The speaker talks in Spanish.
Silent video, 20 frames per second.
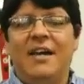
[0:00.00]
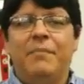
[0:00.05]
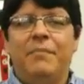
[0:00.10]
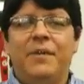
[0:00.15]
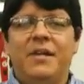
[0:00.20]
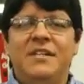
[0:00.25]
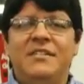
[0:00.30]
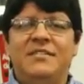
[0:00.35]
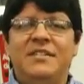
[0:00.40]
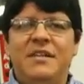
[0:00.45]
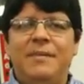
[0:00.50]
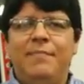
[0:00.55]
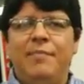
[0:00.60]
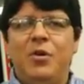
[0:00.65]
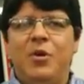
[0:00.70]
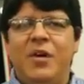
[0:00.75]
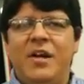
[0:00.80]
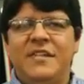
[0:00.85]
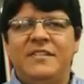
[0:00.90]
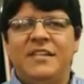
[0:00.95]
En
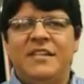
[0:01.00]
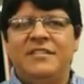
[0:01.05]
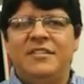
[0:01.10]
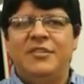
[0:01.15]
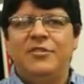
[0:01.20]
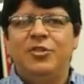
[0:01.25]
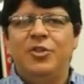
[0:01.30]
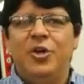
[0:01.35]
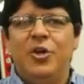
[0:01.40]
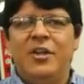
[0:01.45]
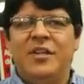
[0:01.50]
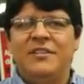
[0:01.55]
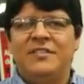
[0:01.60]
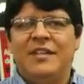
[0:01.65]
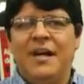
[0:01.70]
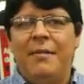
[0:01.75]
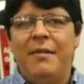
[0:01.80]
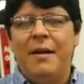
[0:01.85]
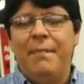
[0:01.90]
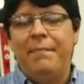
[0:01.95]
principio esa sesión
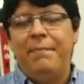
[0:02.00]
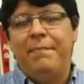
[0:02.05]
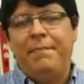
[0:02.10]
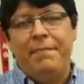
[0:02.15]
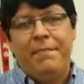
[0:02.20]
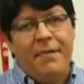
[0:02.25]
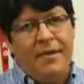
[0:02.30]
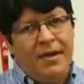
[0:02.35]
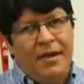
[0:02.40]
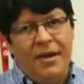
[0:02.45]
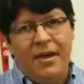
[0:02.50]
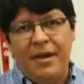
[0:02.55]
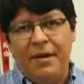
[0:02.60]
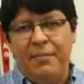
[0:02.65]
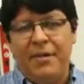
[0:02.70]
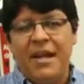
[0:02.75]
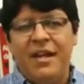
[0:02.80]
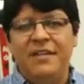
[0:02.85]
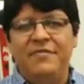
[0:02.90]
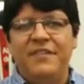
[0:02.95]
estaba
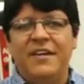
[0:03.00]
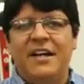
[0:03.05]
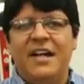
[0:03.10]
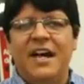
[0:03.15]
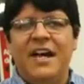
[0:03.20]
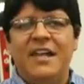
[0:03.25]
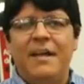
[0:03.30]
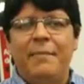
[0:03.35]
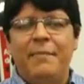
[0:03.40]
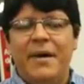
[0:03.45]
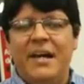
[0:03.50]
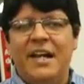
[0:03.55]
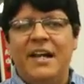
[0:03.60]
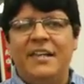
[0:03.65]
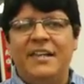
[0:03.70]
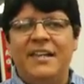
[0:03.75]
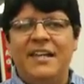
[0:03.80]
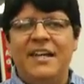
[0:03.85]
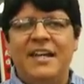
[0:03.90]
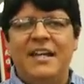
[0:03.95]
eh, planificada para
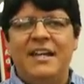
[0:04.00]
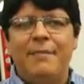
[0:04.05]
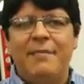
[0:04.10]
el día de